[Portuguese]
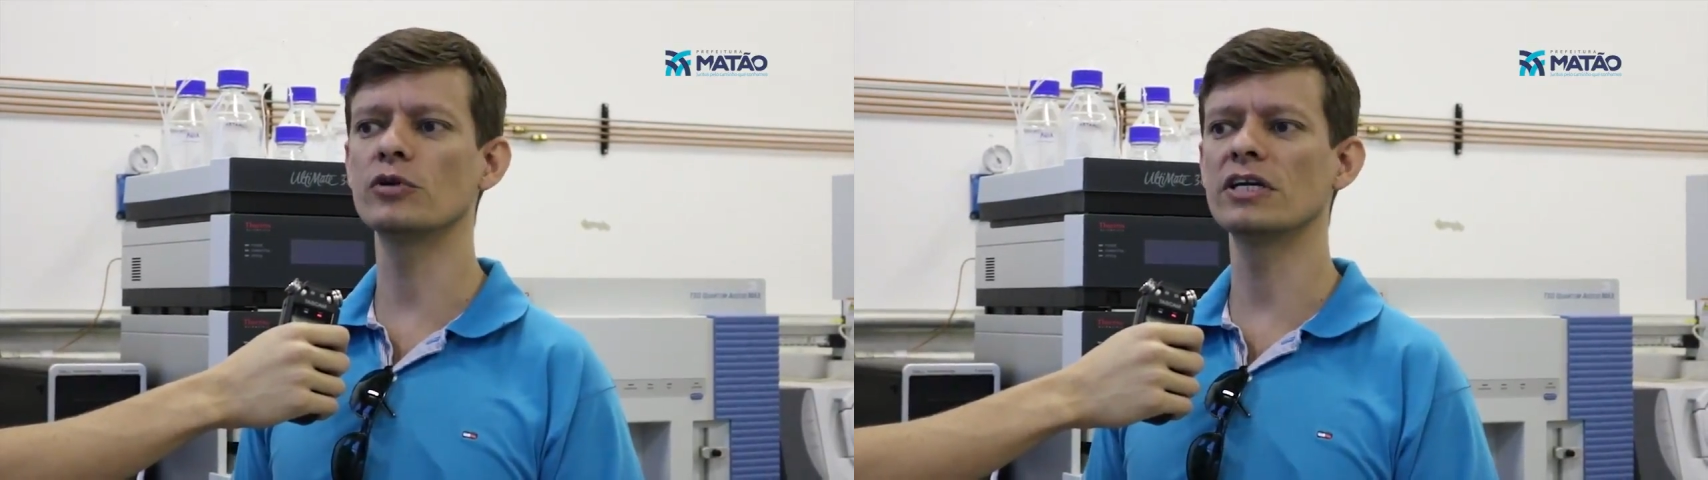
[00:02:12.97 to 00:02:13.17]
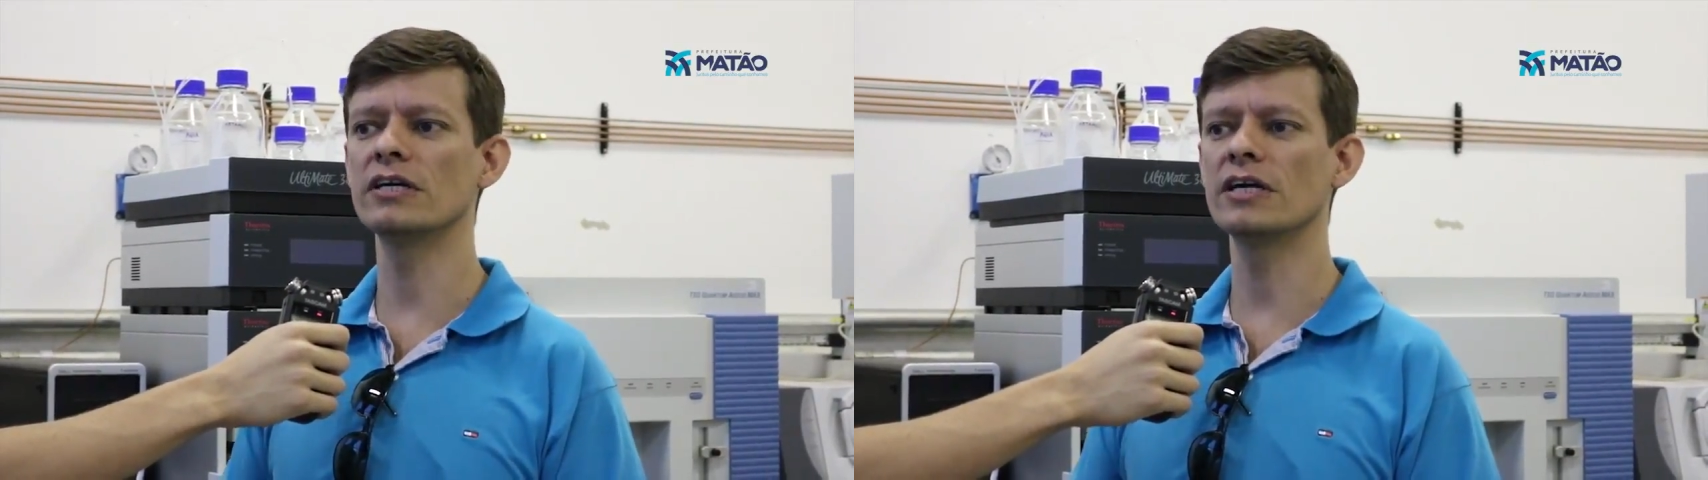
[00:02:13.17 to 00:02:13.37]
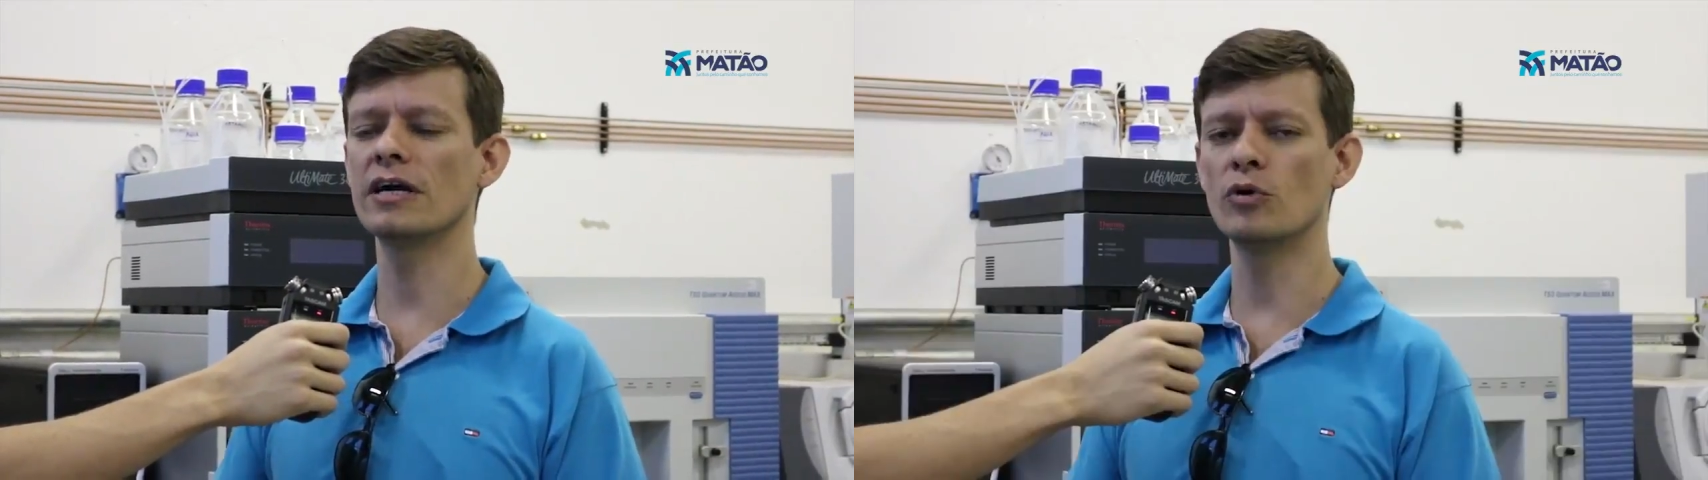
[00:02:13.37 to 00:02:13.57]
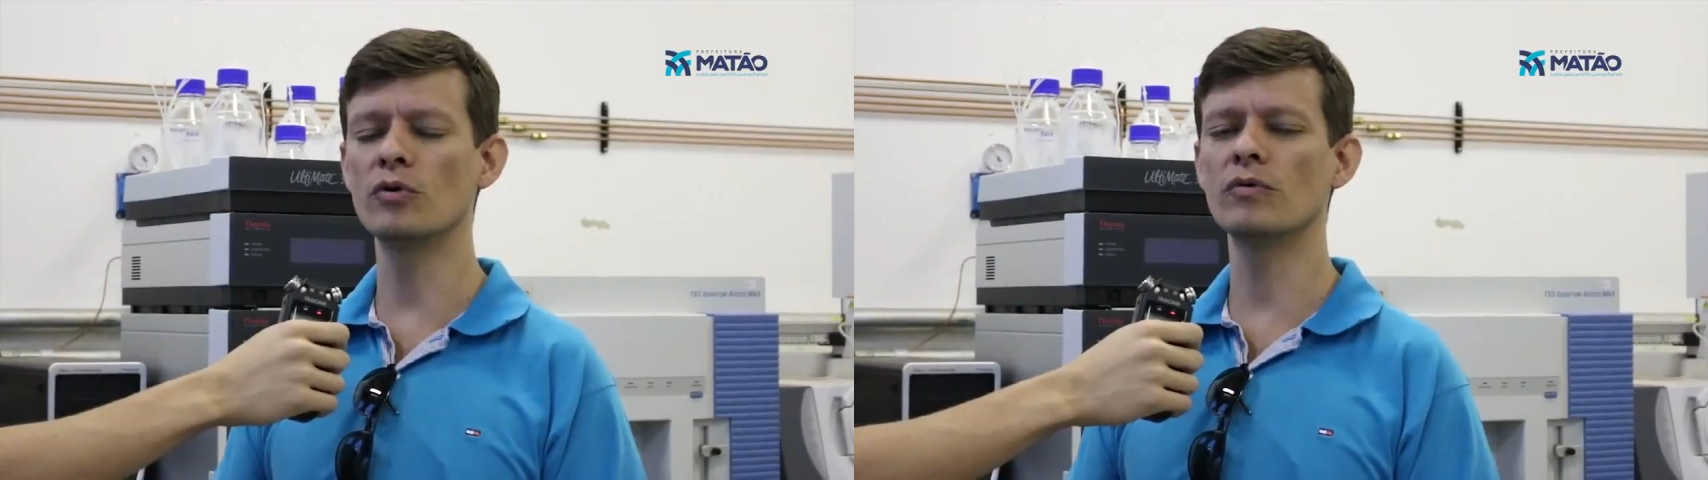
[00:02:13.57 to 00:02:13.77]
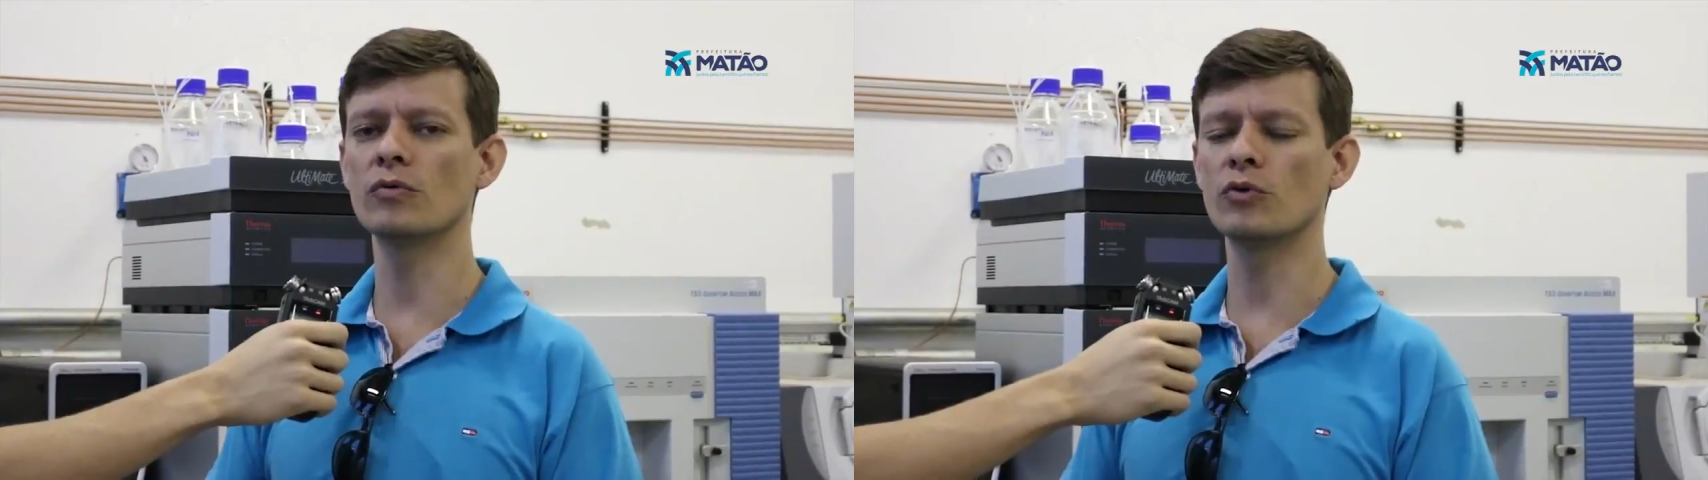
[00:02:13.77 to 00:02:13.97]
porque é
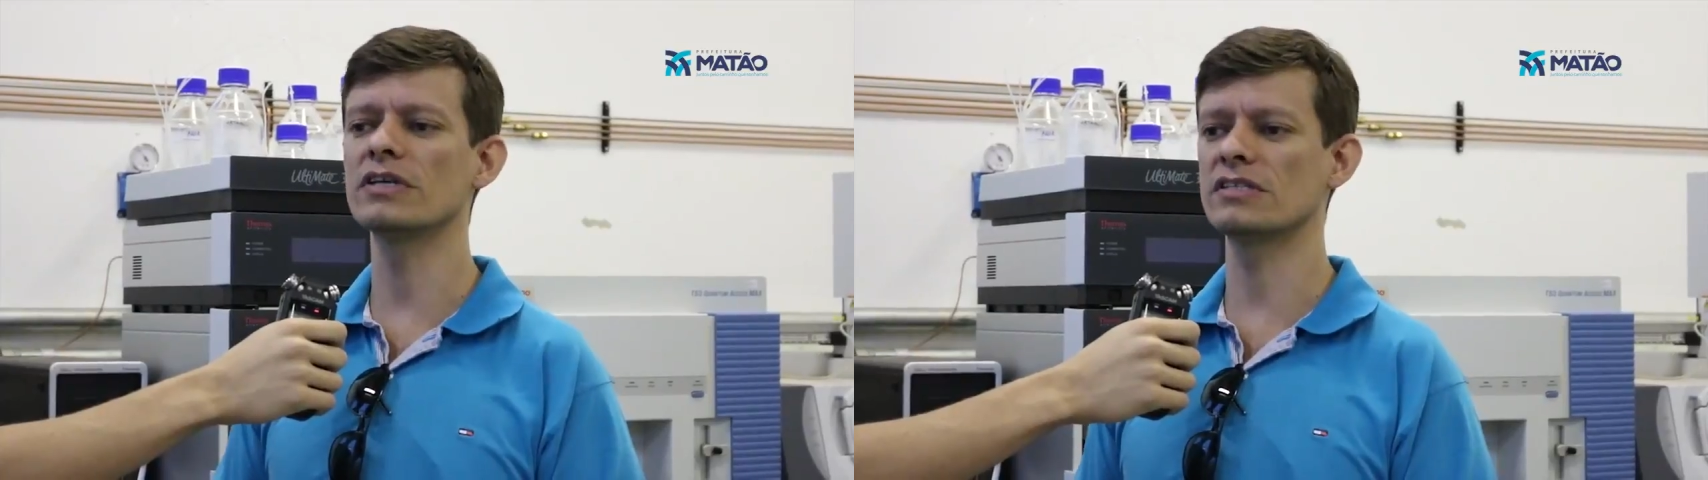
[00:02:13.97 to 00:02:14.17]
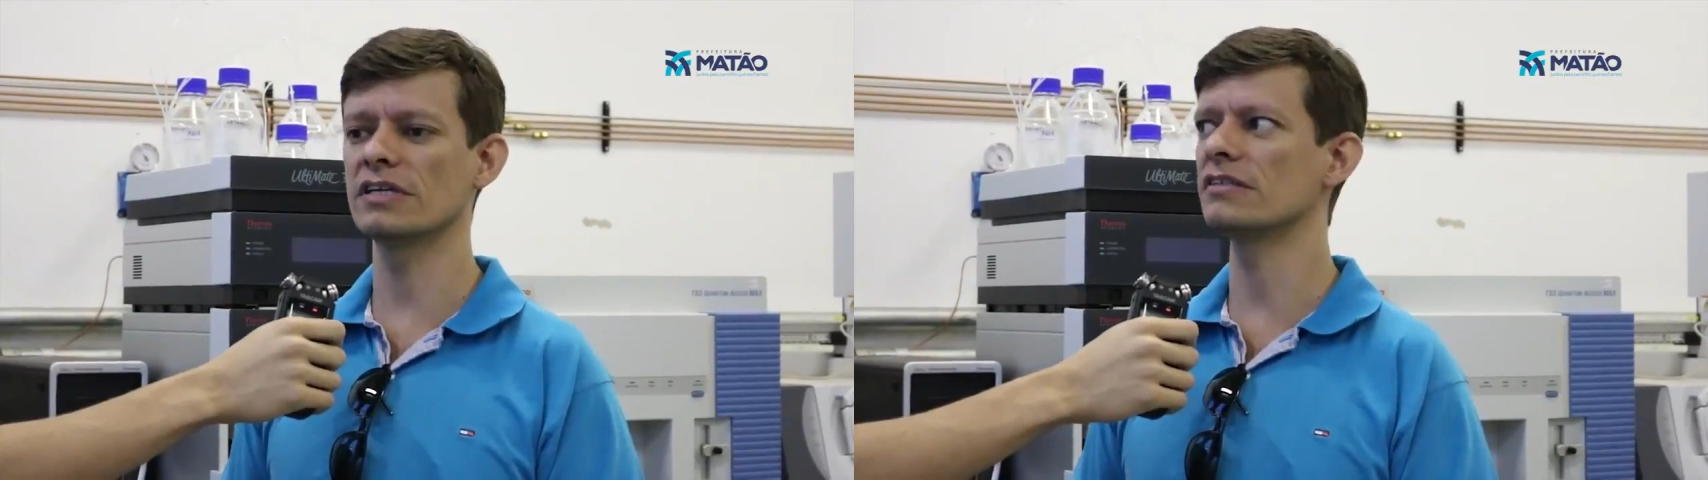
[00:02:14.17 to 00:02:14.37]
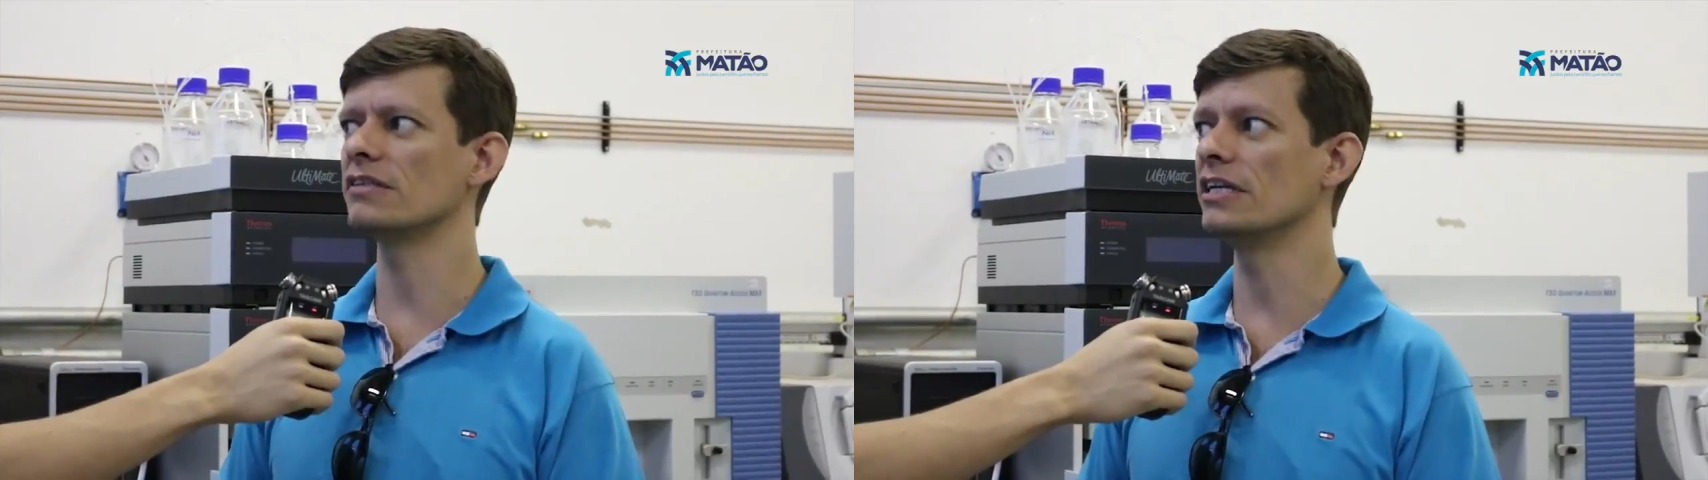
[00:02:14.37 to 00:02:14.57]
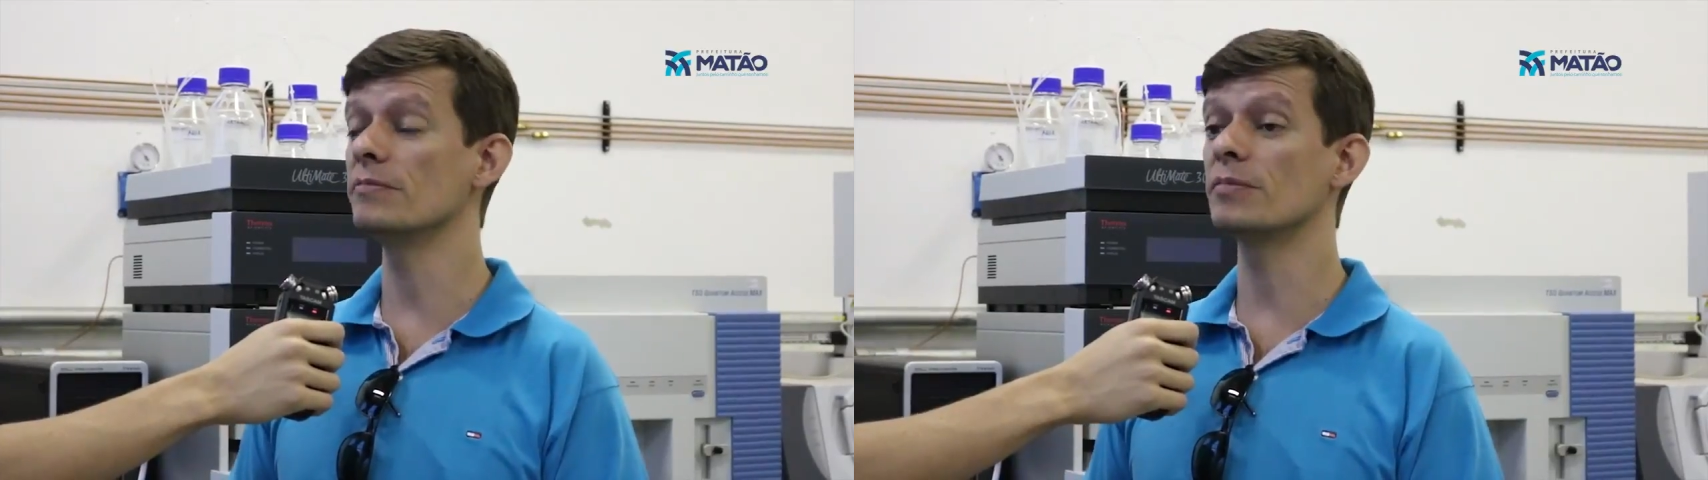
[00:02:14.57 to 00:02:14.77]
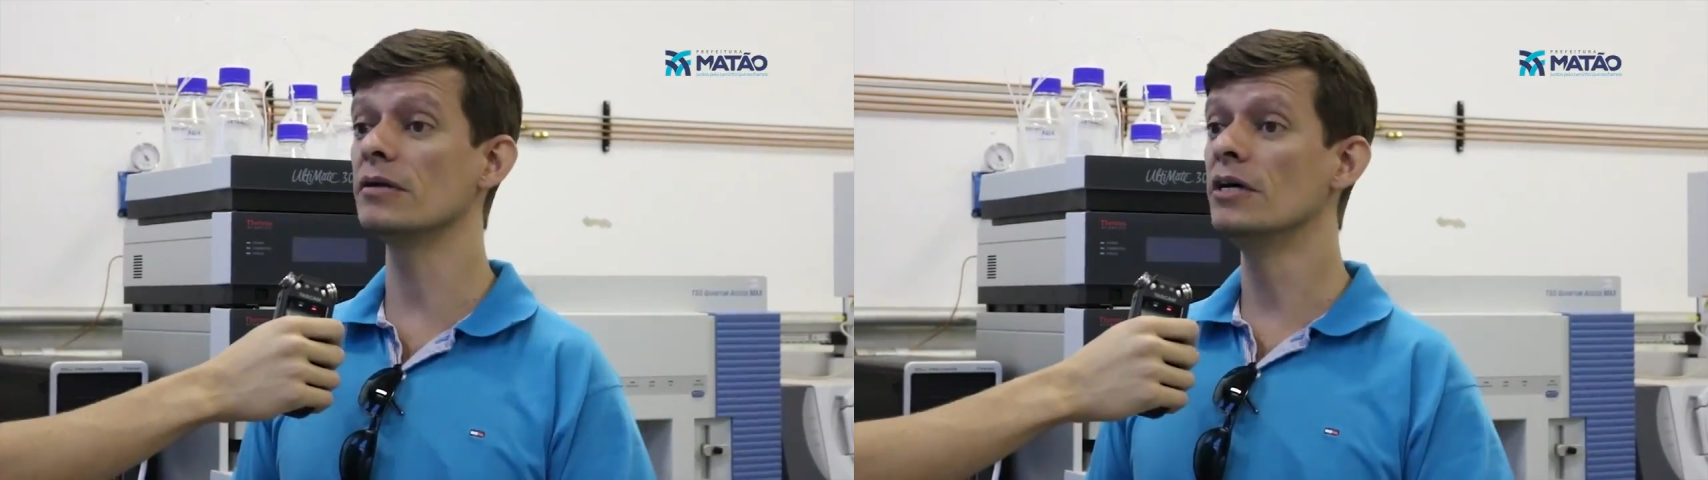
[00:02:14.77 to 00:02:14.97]
bom conhecer essa
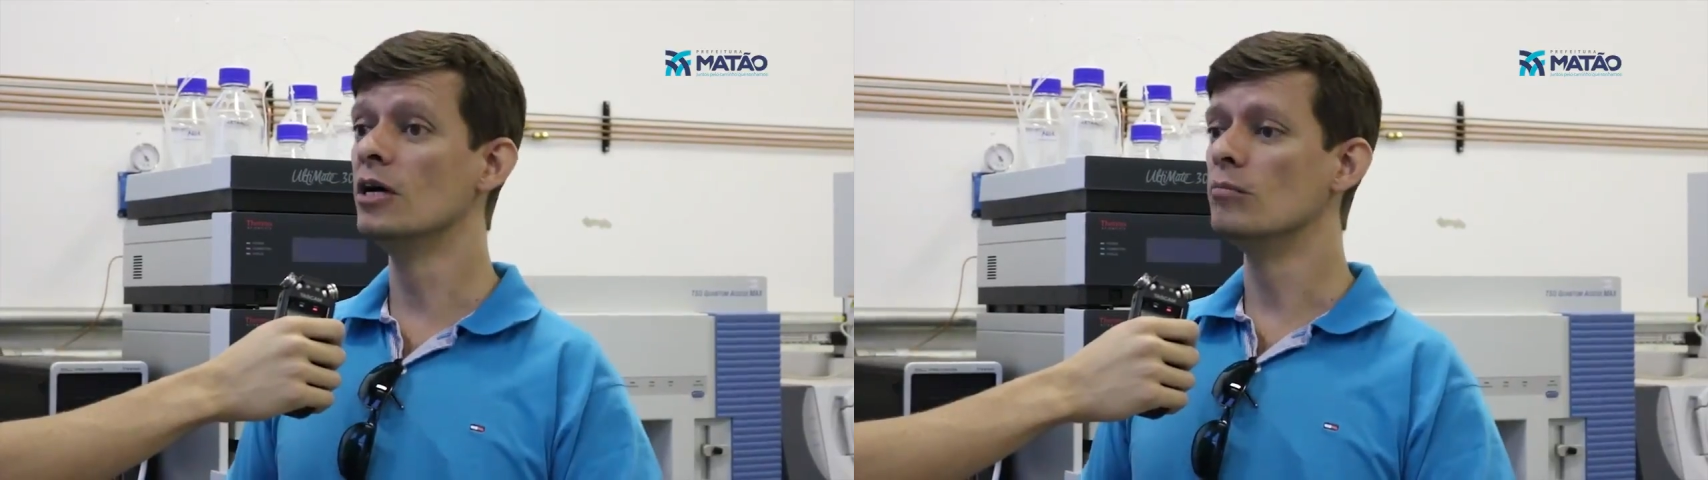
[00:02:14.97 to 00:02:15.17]
lei, porque